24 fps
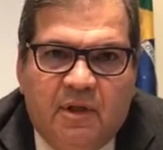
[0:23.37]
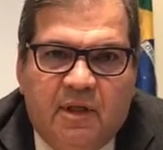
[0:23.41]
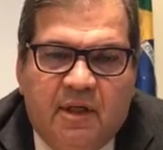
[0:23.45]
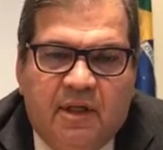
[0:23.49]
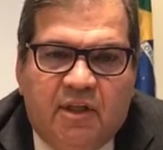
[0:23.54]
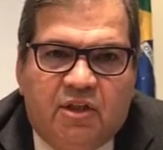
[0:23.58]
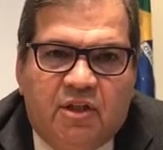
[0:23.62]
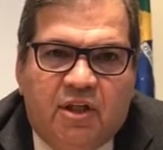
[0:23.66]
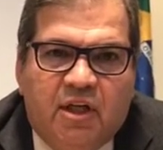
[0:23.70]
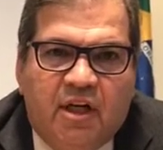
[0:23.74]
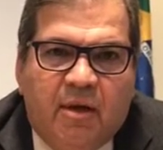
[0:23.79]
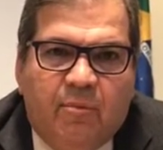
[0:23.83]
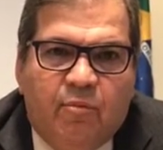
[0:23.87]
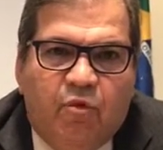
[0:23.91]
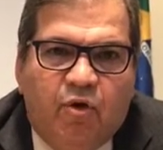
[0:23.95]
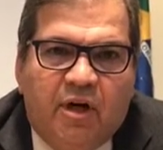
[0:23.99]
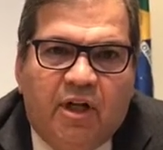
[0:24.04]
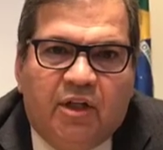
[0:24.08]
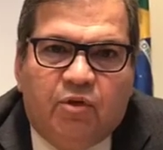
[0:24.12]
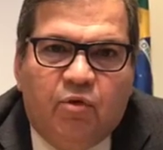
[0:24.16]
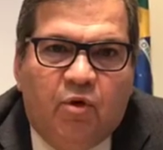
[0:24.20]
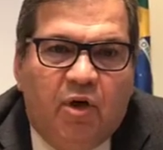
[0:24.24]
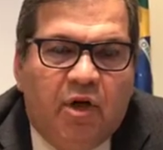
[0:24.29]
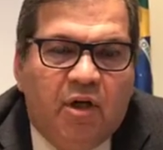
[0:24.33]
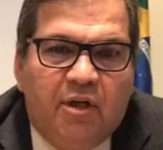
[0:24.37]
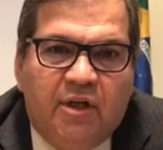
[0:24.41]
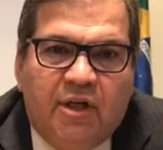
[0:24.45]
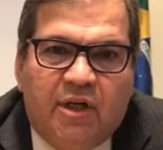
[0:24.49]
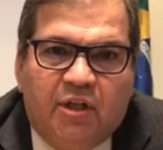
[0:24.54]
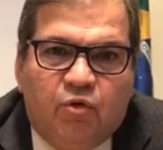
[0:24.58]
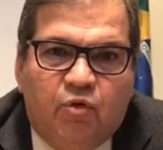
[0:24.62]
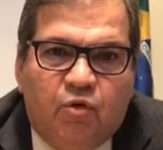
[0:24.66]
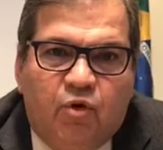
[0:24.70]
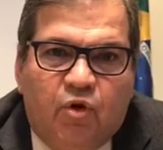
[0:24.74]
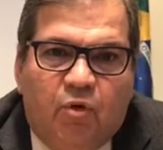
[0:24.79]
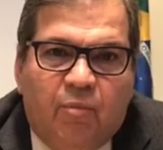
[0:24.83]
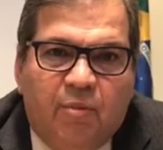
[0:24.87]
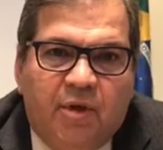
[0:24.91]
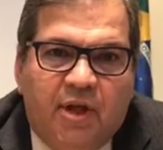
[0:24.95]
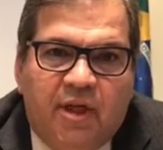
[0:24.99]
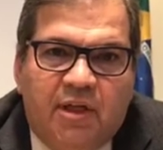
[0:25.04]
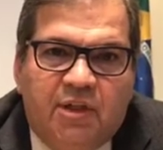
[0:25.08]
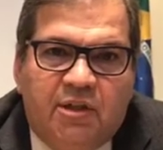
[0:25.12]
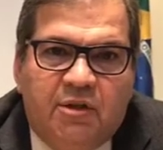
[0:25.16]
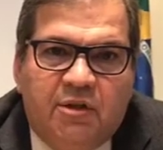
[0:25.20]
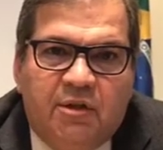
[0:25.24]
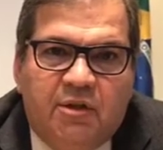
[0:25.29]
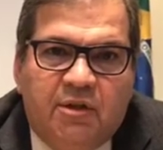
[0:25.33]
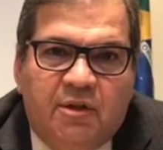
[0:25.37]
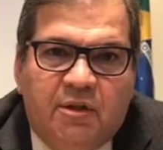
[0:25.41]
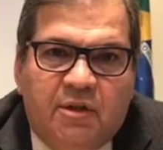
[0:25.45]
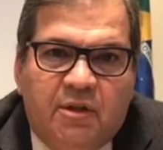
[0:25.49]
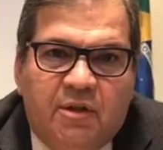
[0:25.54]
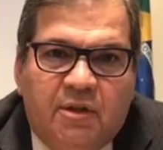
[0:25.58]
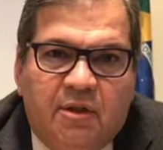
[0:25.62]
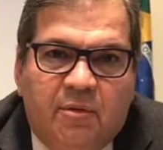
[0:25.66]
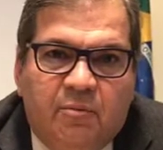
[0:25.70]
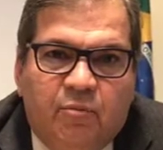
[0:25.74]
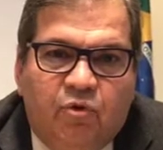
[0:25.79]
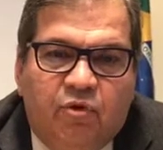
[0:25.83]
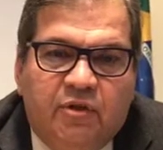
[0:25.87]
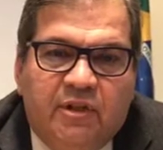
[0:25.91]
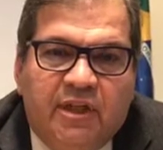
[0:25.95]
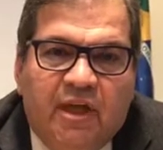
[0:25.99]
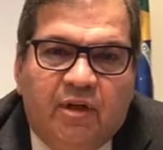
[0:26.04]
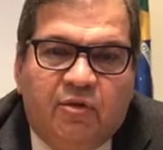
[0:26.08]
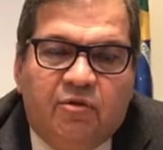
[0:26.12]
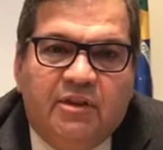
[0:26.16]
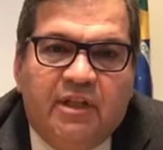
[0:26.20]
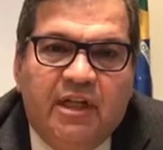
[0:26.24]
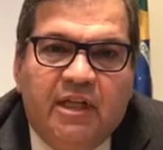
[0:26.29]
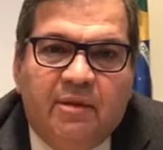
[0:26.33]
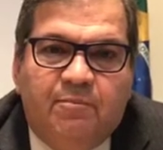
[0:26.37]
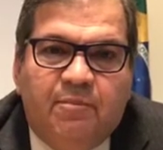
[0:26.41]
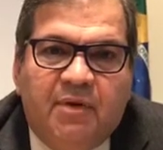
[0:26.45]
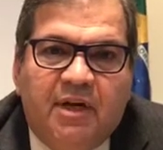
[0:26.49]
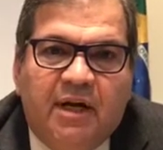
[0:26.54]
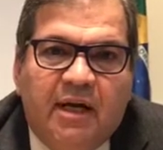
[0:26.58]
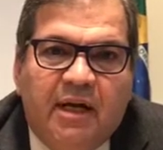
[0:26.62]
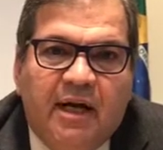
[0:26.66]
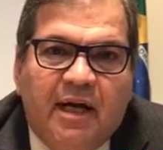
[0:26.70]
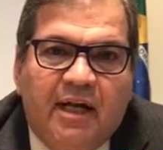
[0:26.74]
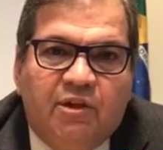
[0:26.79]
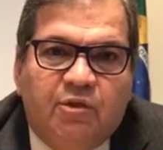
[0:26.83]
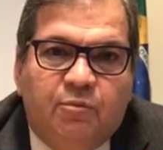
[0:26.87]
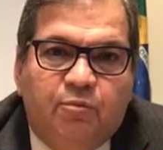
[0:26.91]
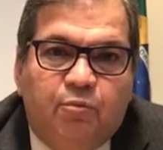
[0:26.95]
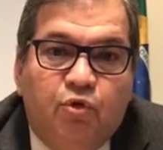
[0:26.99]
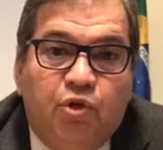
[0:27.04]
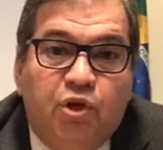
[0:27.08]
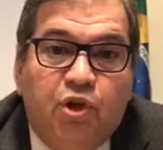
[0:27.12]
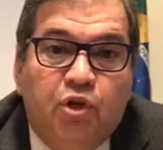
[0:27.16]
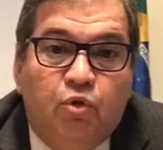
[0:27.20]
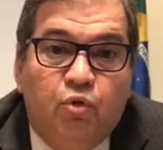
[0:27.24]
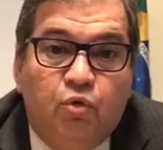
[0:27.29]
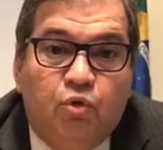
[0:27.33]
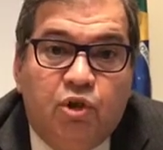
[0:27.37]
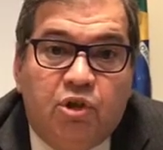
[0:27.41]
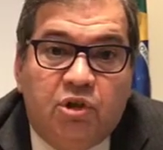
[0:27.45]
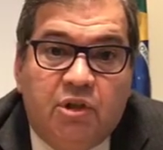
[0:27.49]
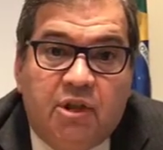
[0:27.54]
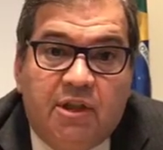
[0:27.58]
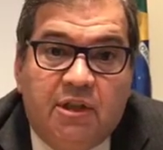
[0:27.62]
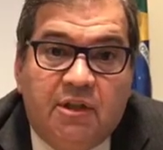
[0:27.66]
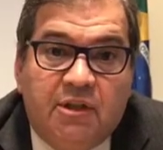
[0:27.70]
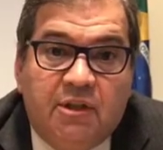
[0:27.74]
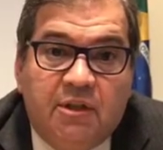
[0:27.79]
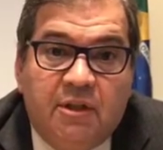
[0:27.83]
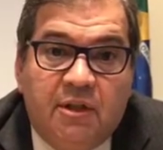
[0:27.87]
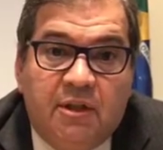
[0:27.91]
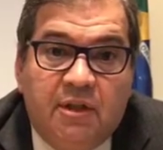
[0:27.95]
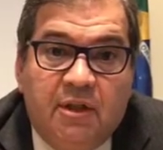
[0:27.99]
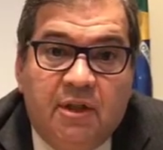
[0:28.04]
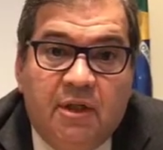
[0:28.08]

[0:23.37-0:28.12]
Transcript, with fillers: Esses laboratórios, naturalmente, puderam ser empregados por indústrias